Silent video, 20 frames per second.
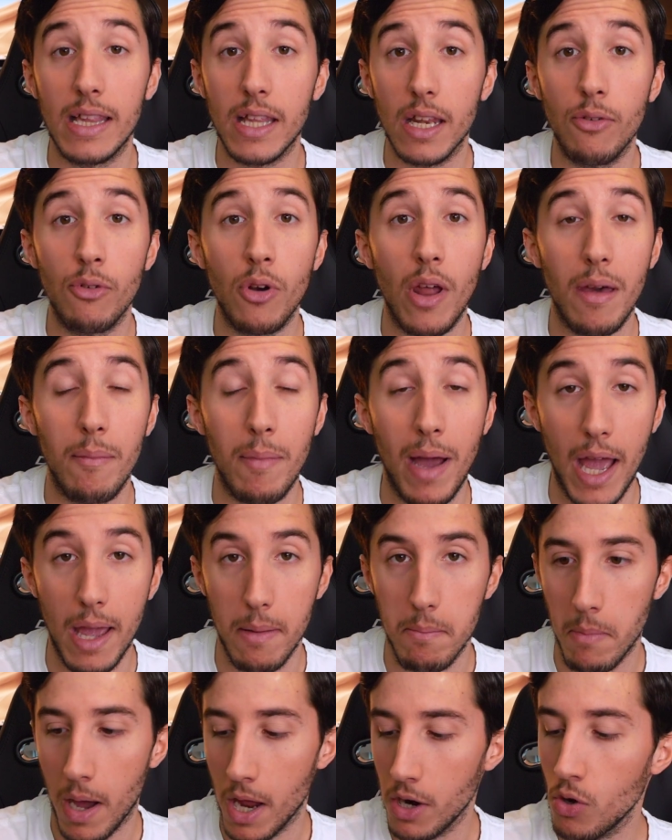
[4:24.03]
El teléfono además
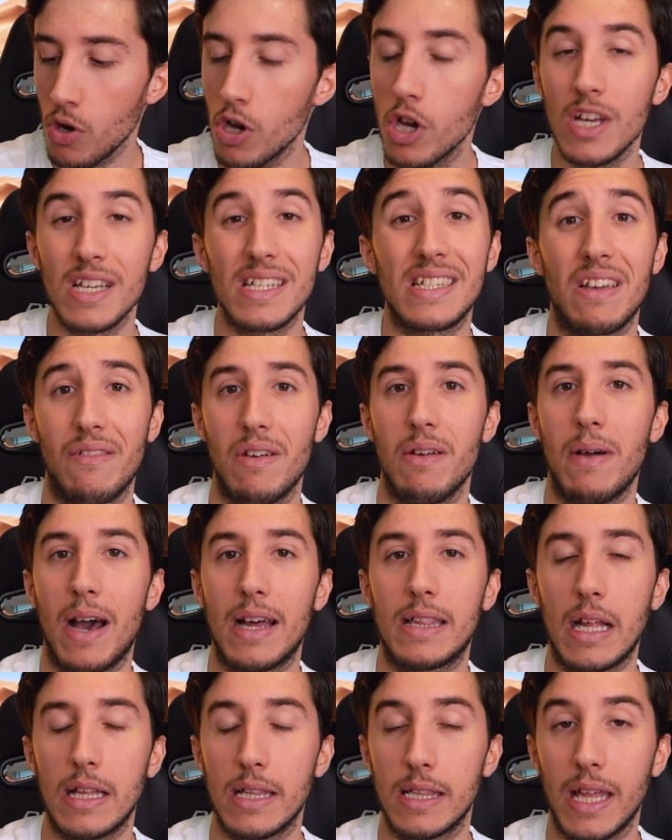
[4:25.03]
en mano se ve
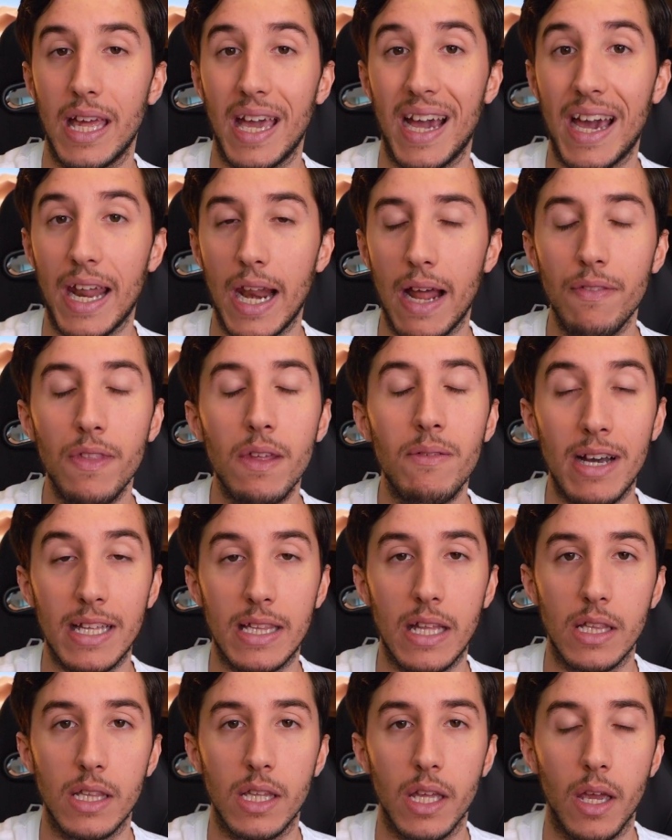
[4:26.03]
bastante grande,
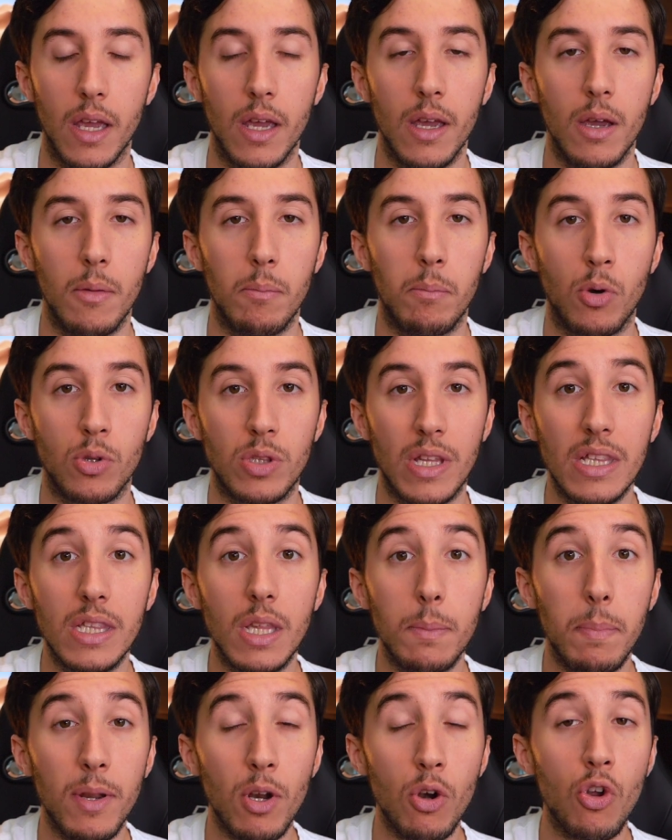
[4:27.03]
bastante
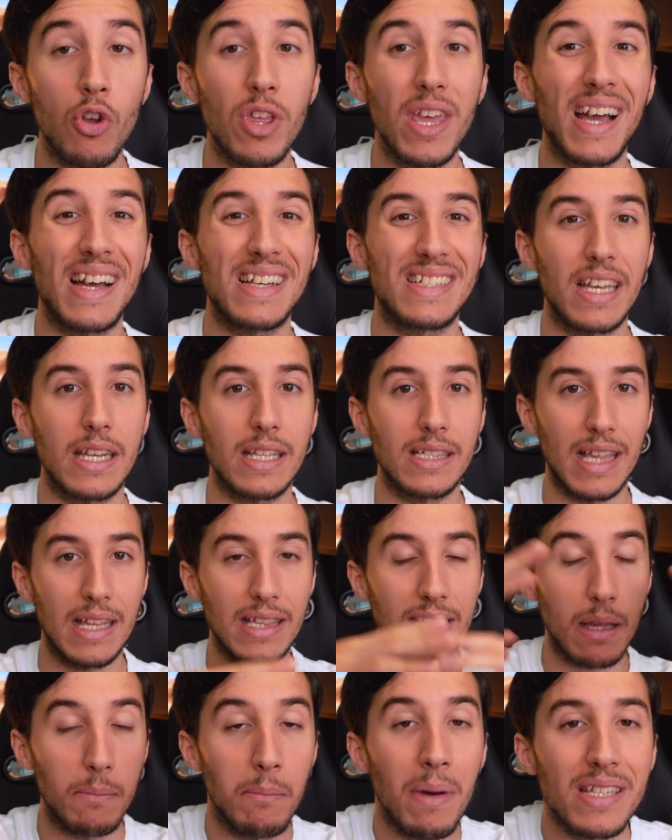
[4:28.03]
potente, pero no llega a ser
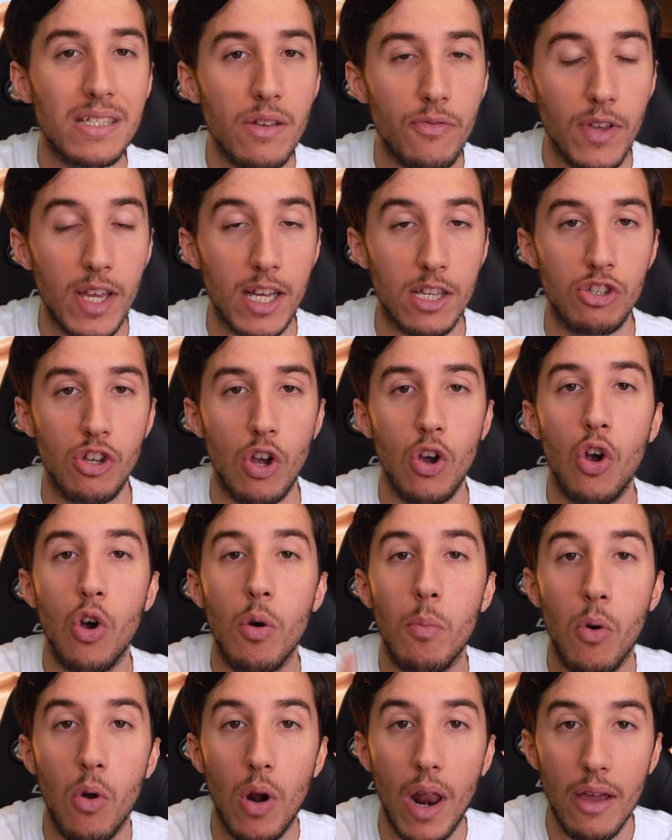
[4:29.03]
tanta masificación
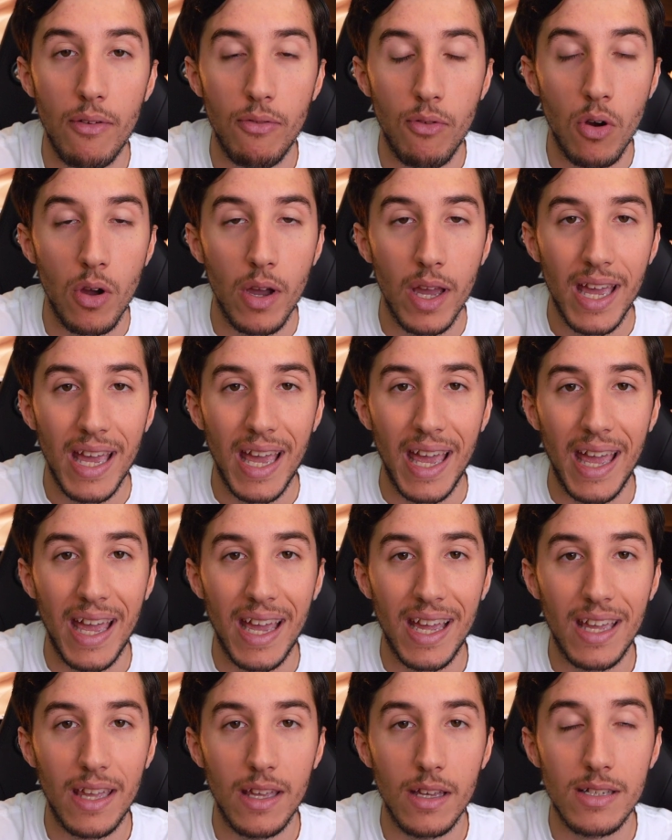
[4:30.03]
como el iPhone
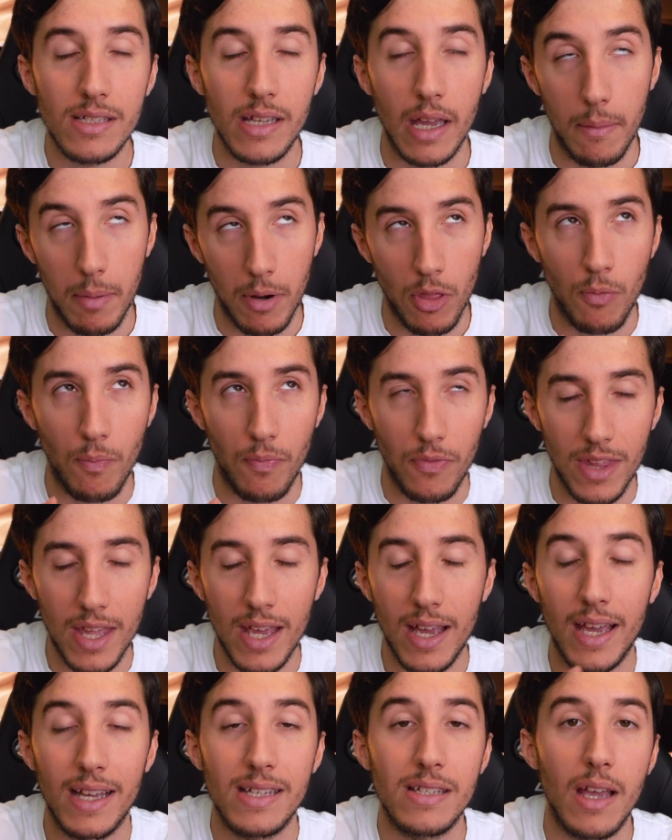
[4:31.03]
X, eh, perdón,
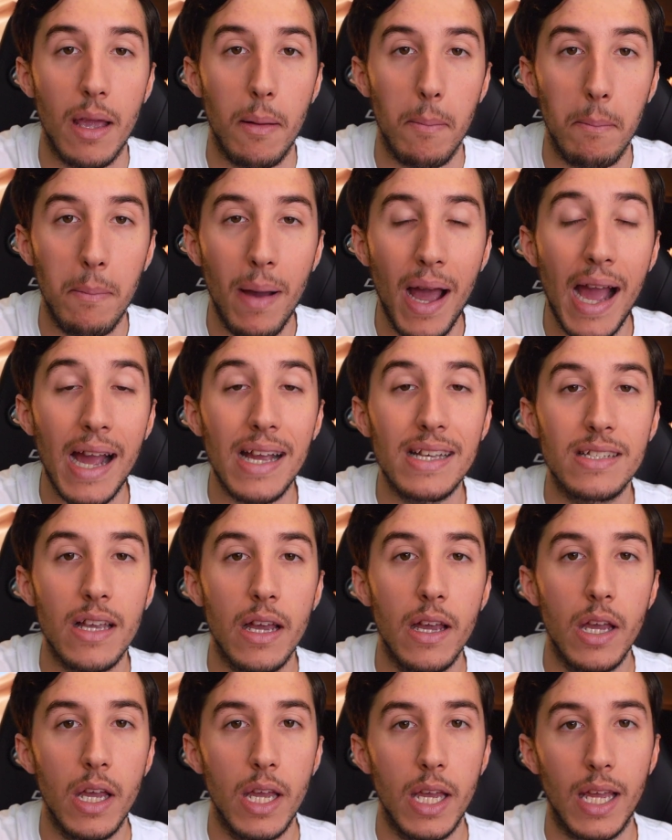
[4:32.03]
10S
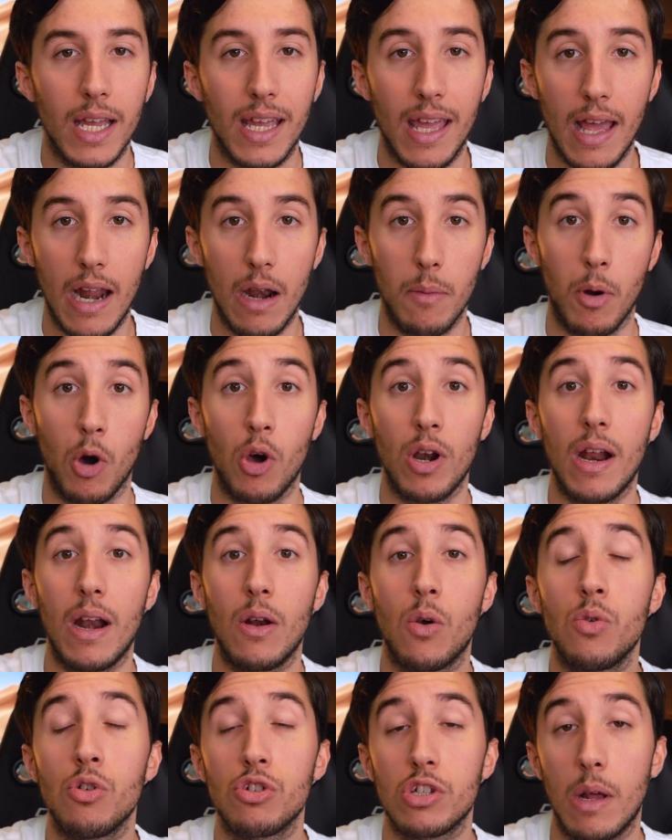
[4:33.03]
Max que a lo mejor a
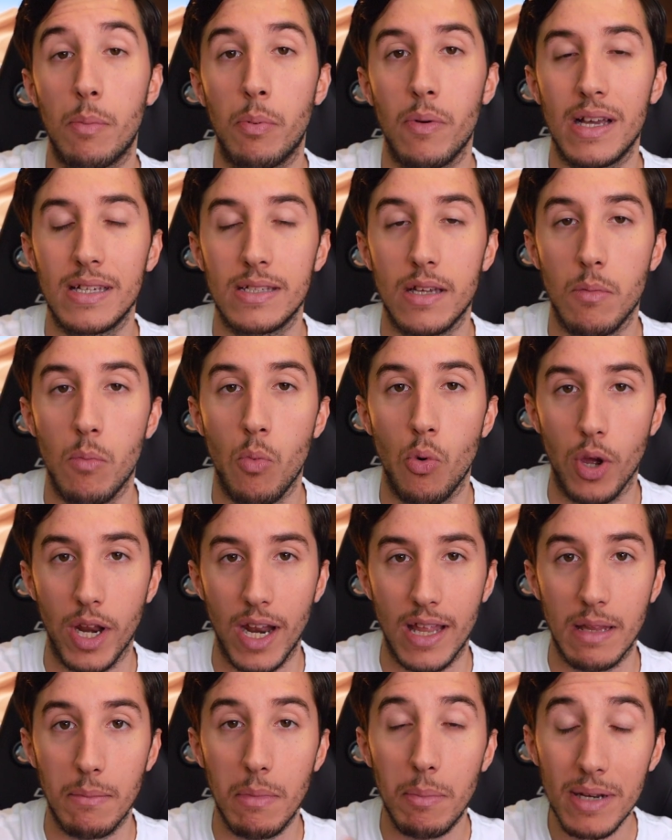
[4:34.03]
algunos se les puede hacer muy
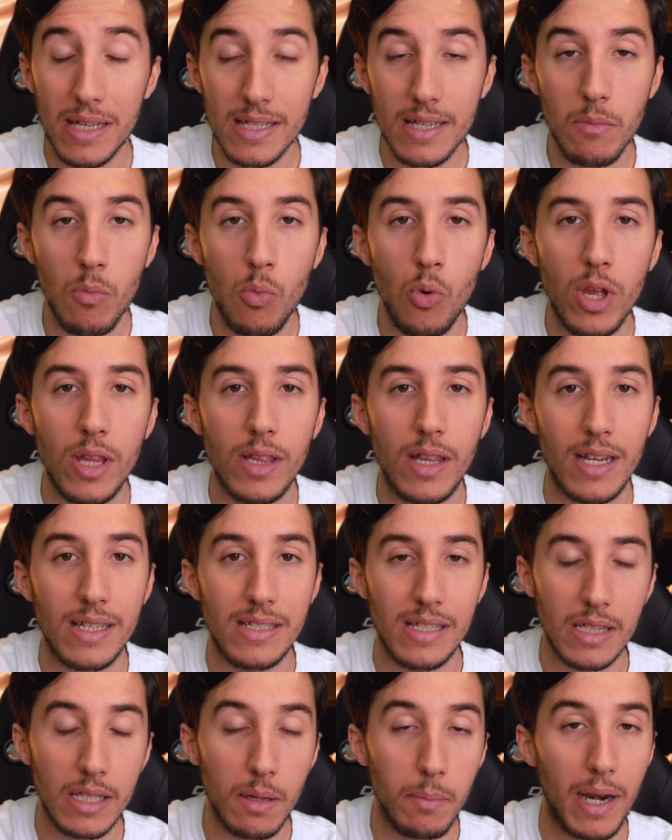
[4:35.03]
grande. Me parece muy
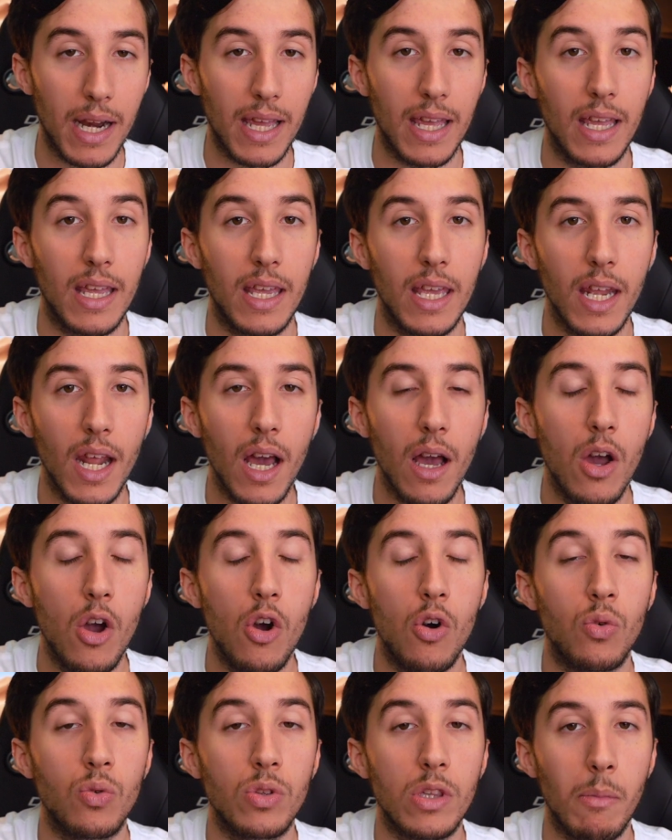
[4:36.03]
interesante para quien quiera
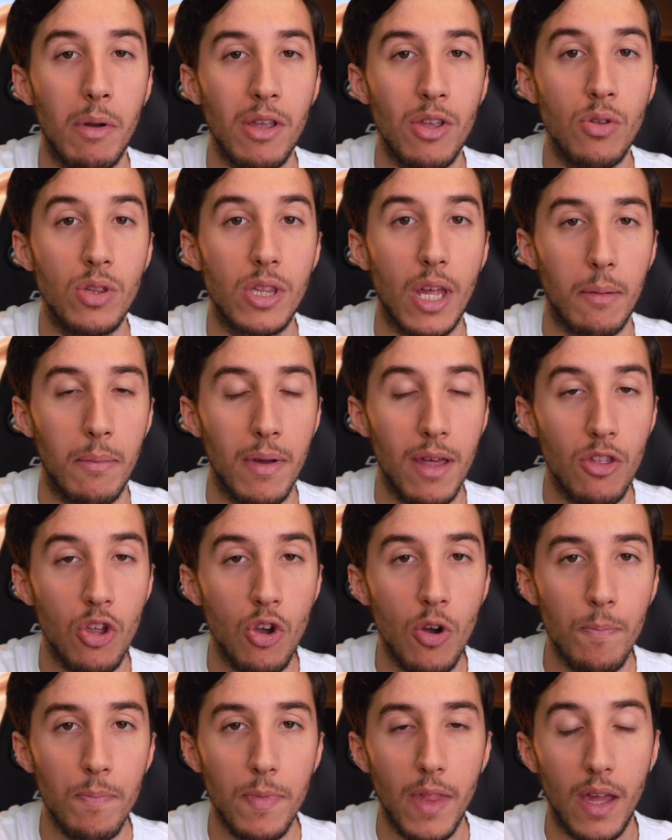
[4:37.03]
un tamaño
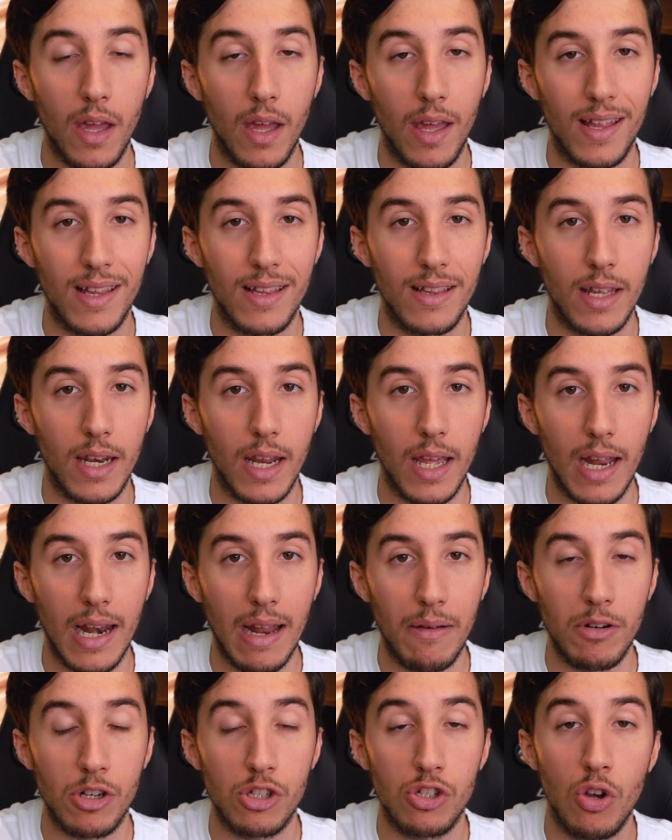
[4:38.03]
intermedio entre
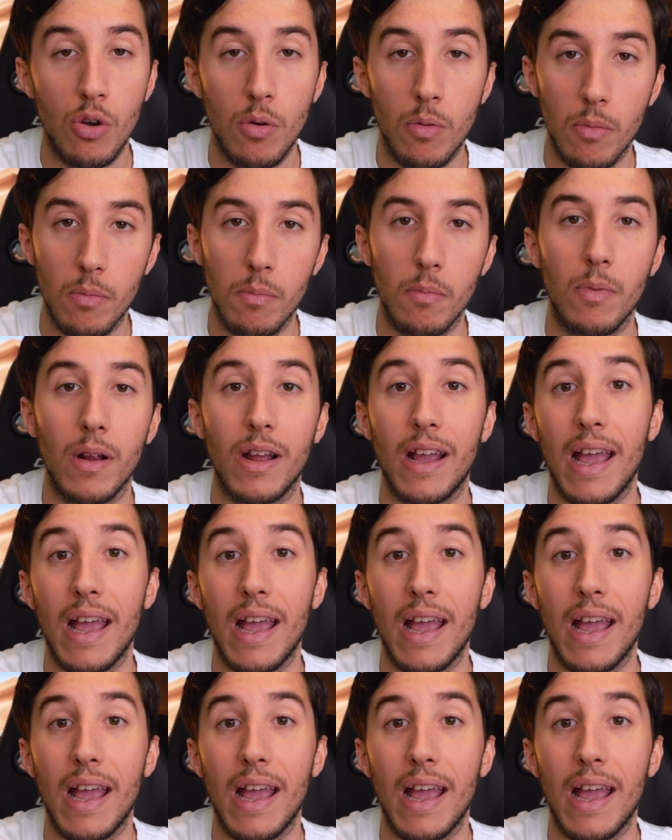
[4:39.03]
la versión